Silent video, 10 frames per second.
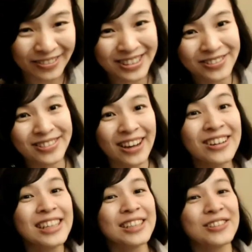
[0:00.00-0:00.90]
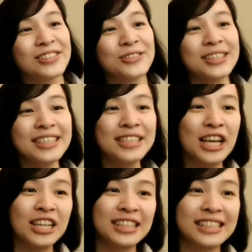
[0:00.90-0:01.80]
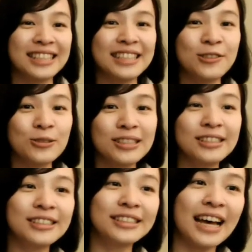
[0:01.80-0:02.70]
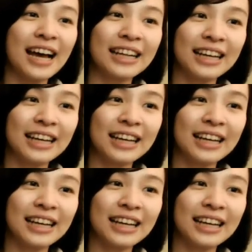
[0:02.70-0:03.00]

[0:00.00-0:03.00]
也不是无聊，对，就是其实就是在